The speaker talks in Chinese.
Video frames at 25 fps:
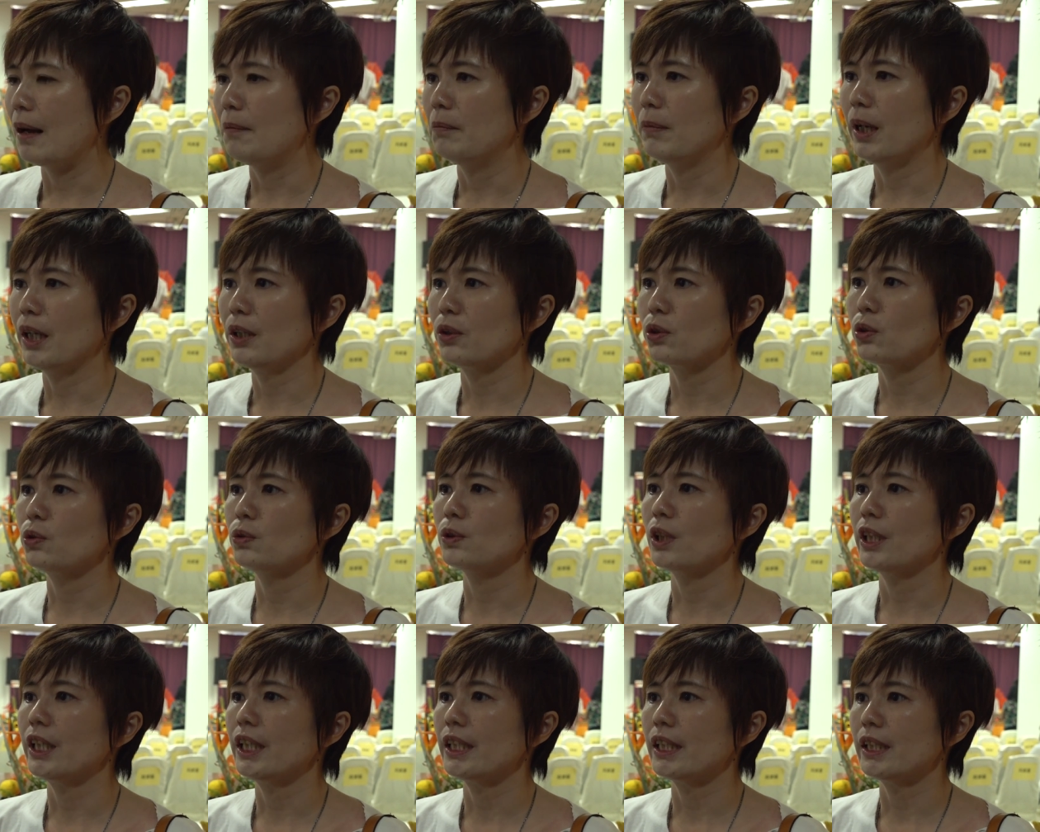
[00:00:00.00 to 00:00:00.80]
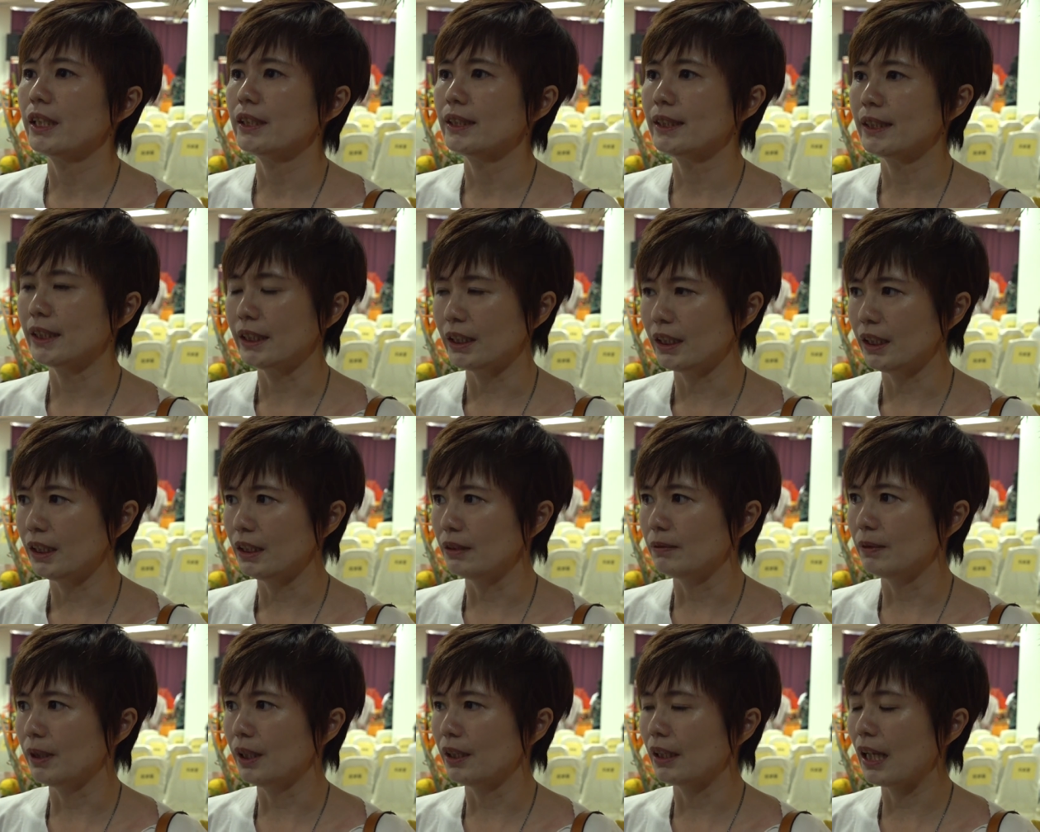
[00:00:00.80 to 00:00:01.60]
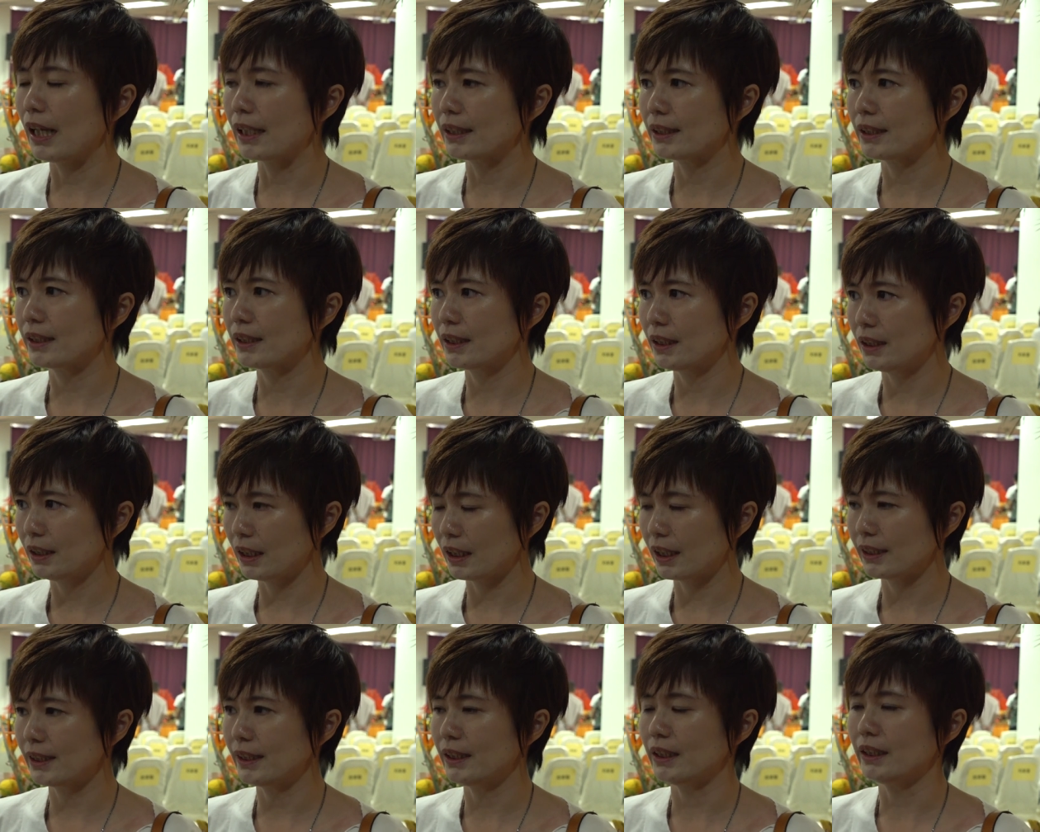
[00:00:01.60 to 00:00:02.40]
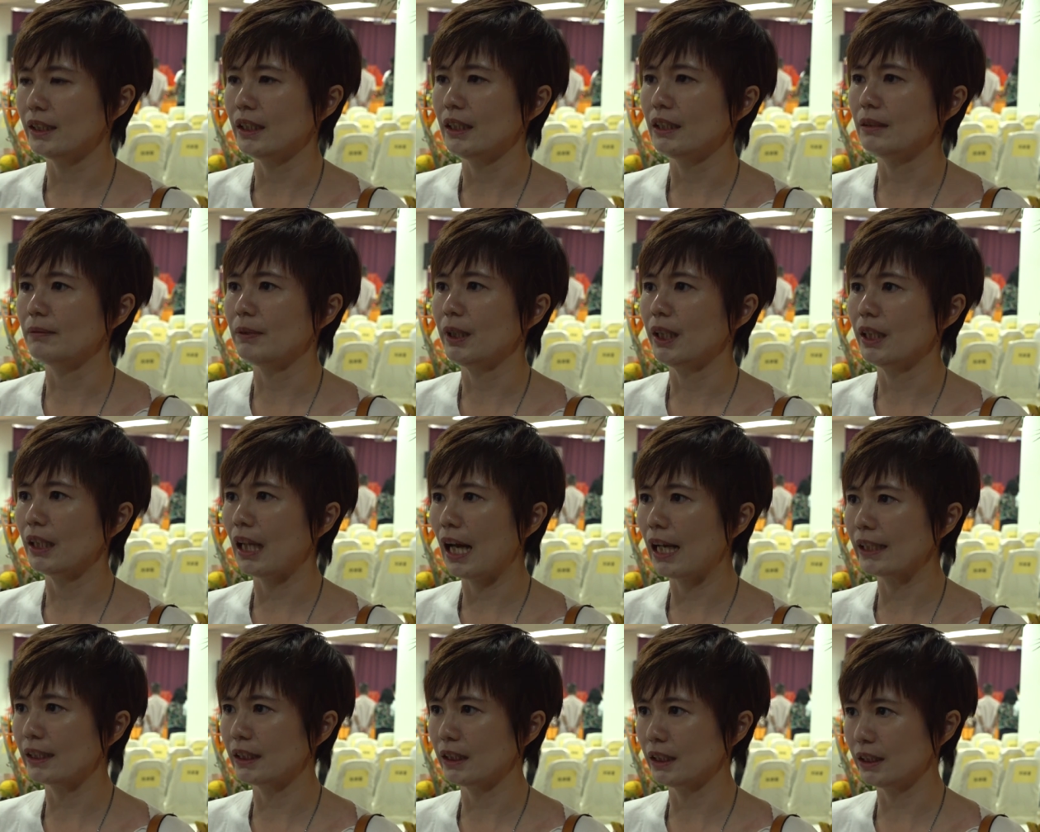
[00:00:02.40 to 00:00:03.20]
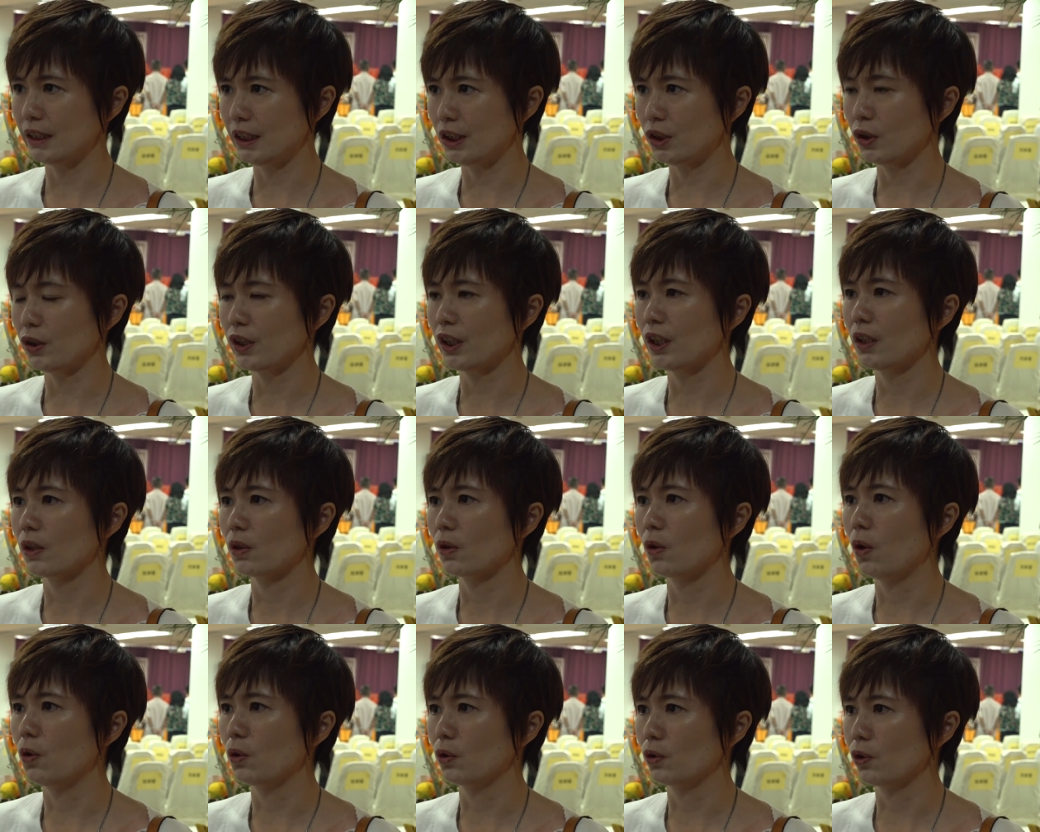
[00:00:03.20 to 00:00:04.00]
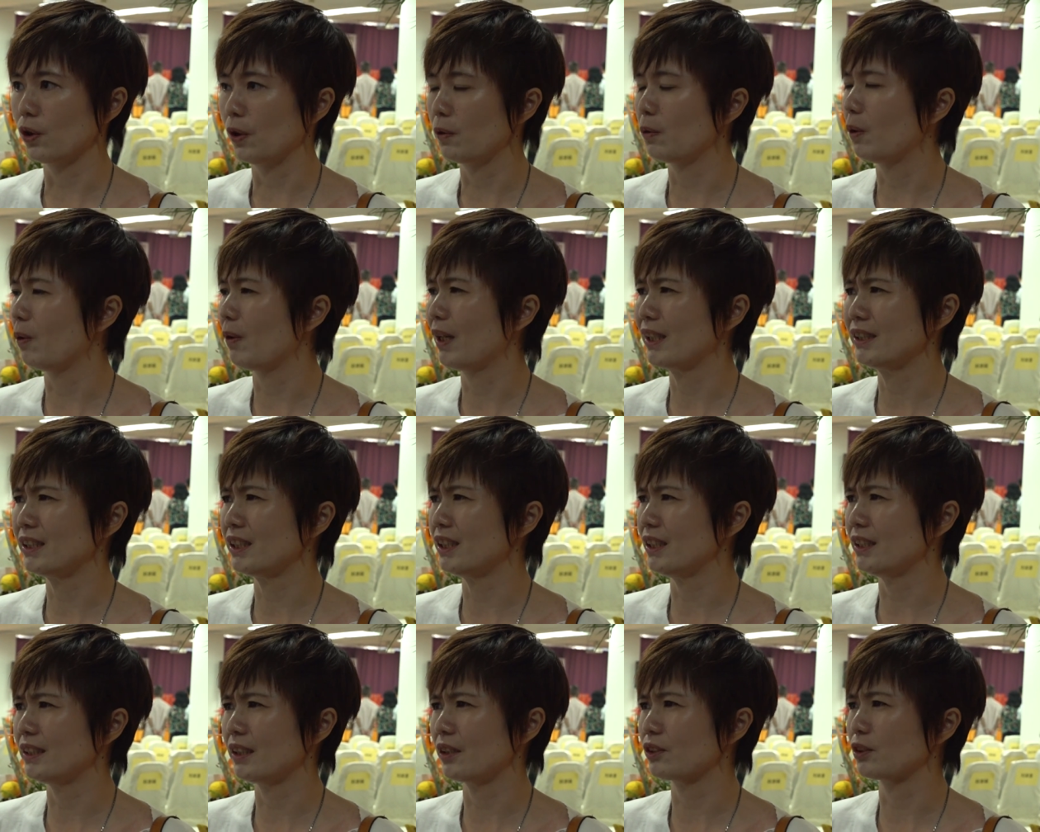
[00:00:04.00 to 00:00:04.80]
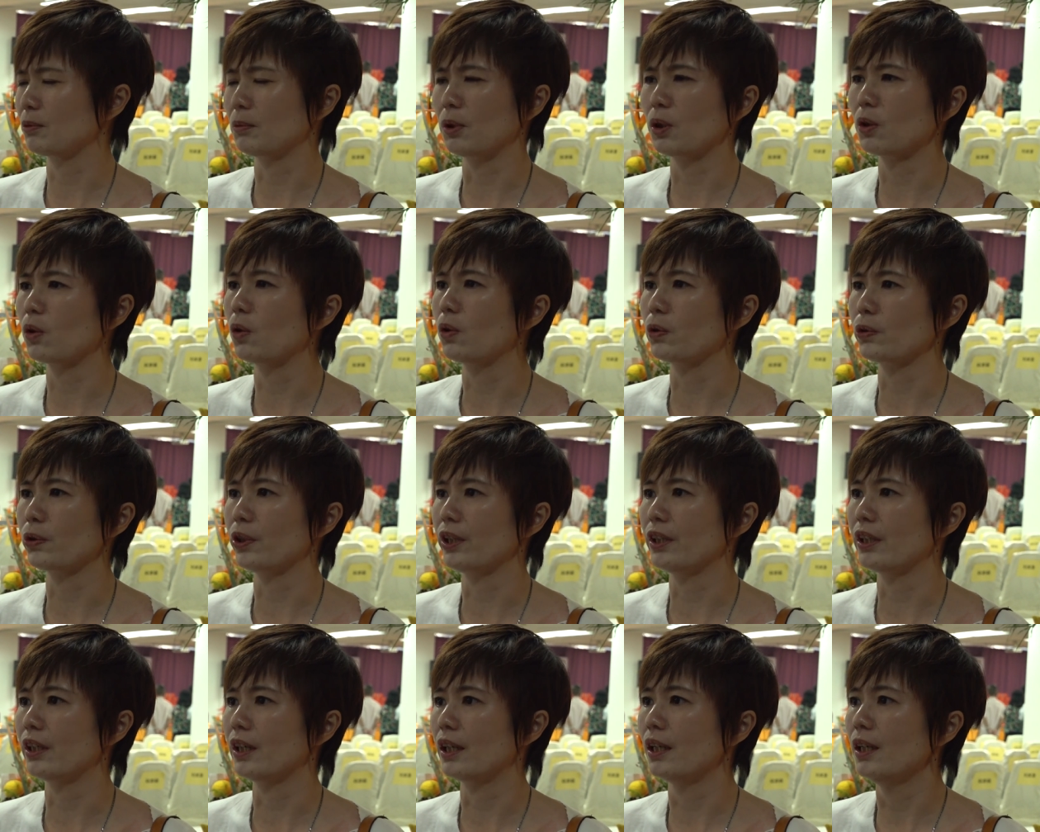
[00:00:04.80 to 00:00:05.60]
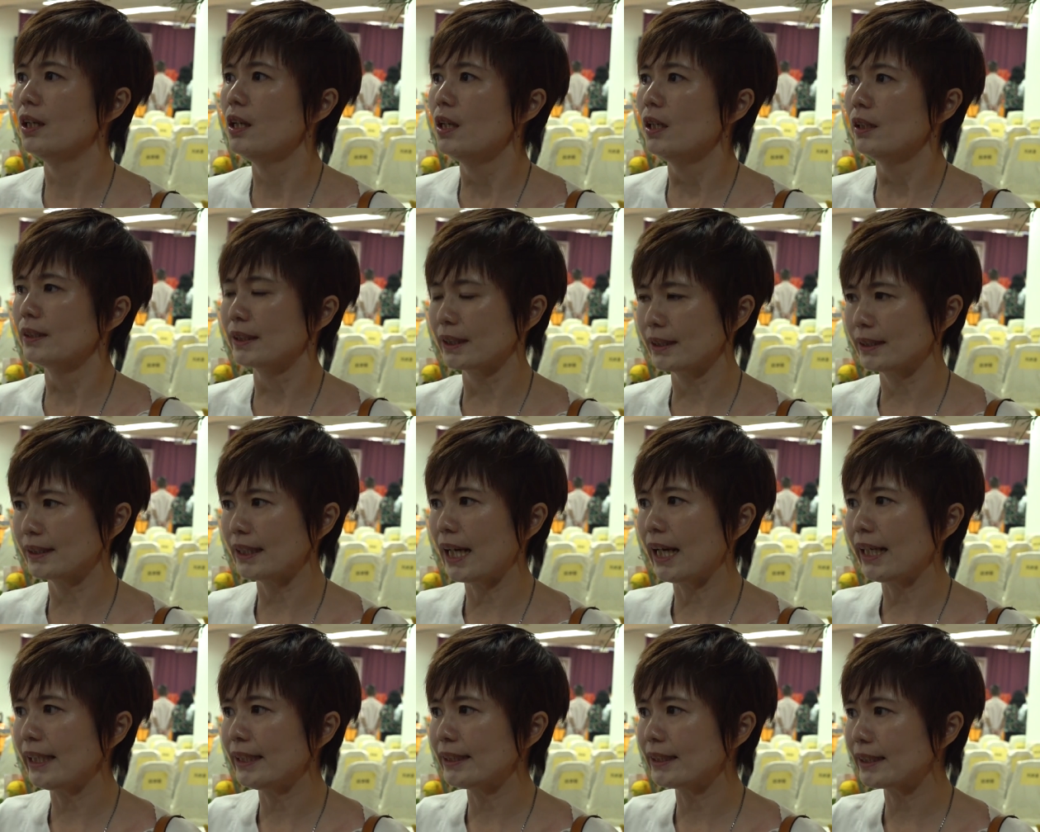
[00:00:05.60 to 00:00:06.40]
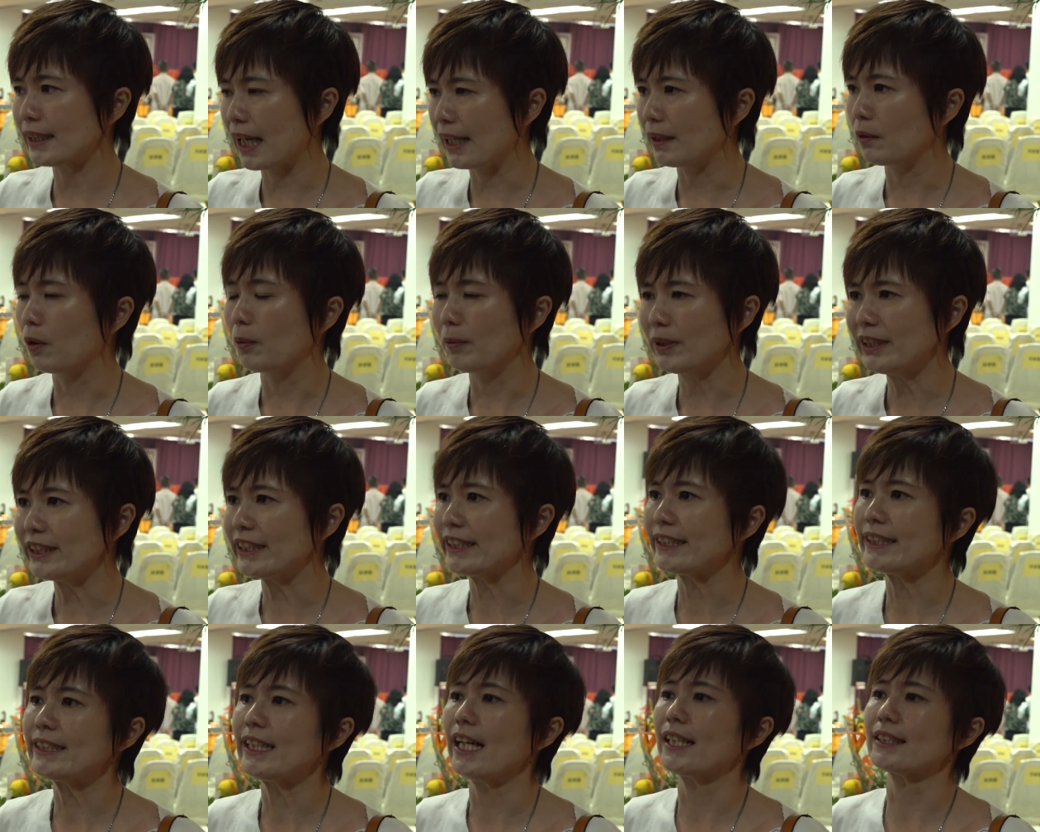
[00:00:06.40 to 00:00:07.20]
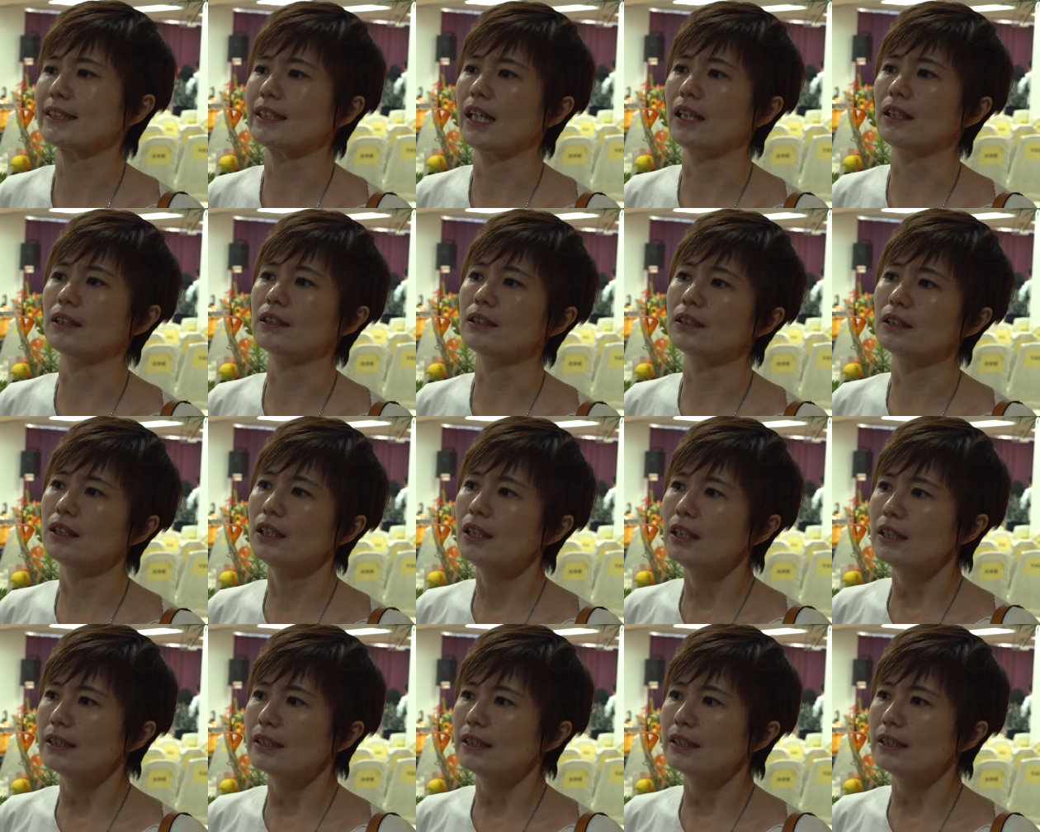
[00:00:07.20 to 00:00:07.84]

卡曼杜的一个 C D 里面，它是那个 C D 里面它的其中一个公园，我忘记叫什么公园了。是在山，我们已经下山了。